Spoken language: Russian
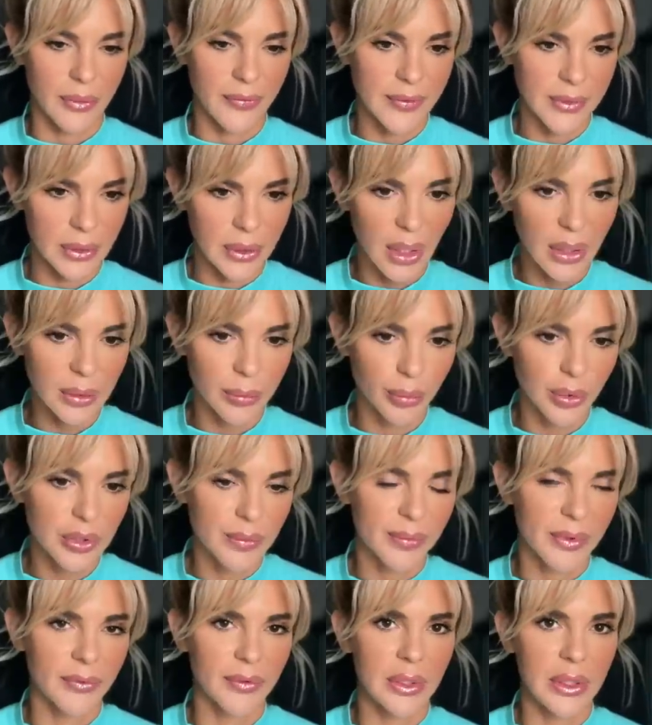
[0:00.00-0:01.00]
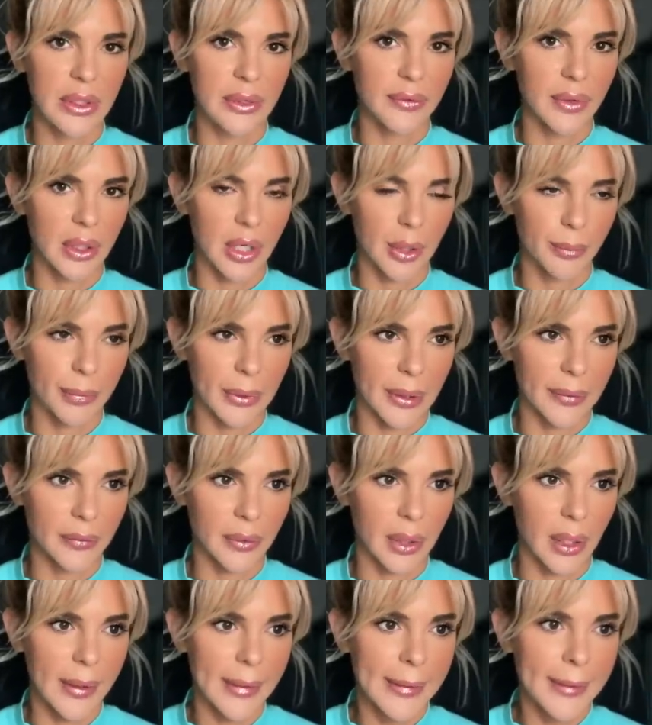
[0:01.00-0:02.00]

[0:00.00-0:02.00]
И всегда это будет справедливо, как правило.